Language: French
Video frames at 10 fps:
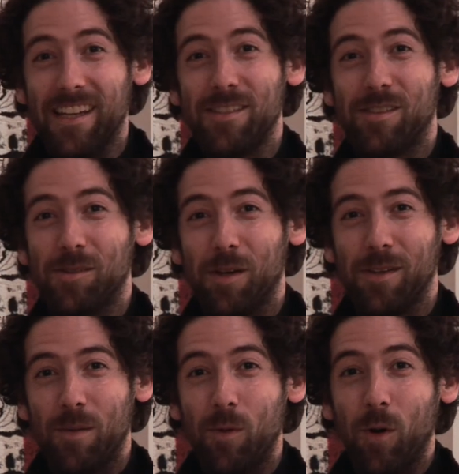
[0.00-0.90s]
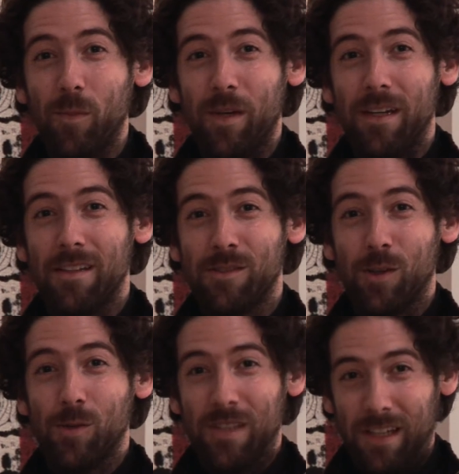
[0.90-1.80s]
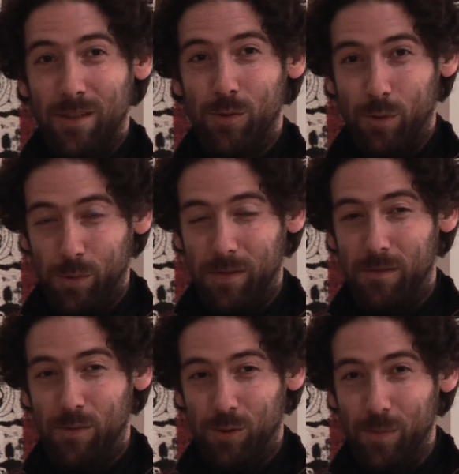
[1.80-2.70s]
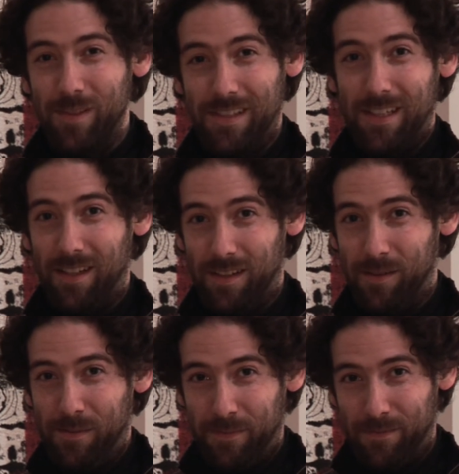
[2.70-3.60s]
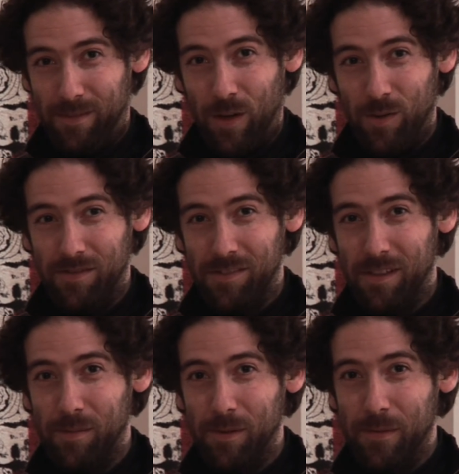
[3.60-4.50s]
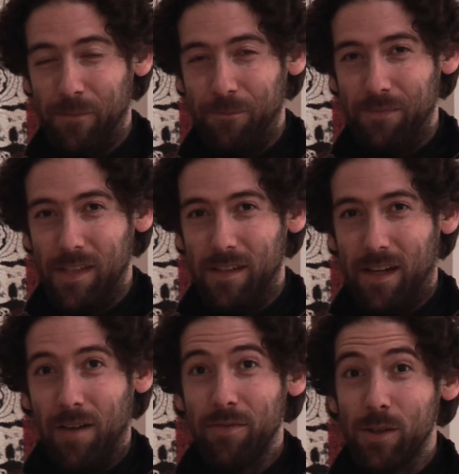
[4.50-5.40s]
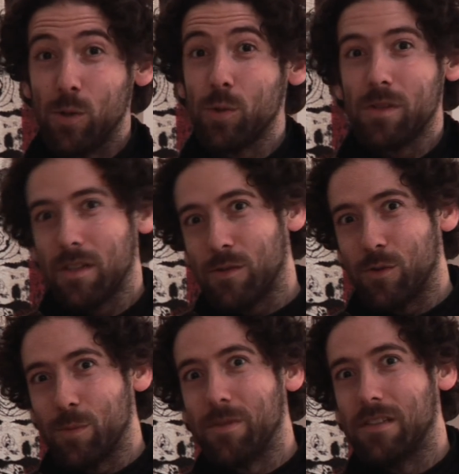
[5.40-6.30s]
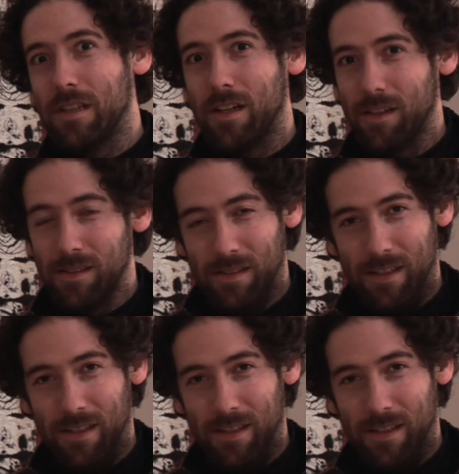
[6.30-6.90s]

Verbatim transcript: y a des histoires d'amour, mais elles sont très subtiles dans le film. En fait, tout est subtil